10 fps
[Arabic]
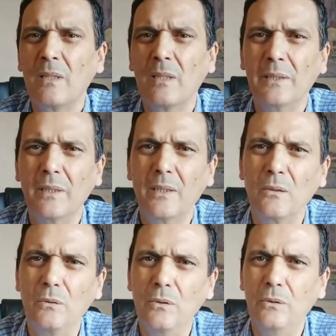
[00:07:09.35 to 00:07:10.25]
هذا
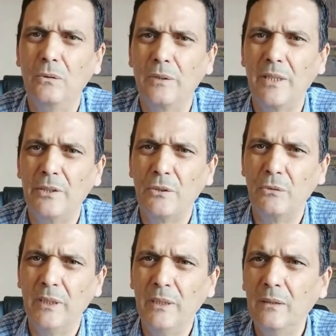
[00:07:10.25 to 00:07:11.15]
كيقولوا له
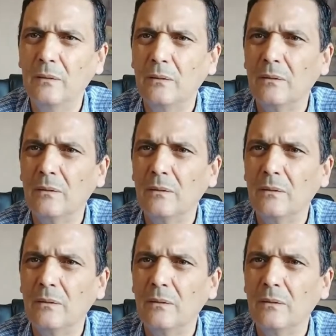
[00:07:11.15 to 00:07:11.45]
الريسوني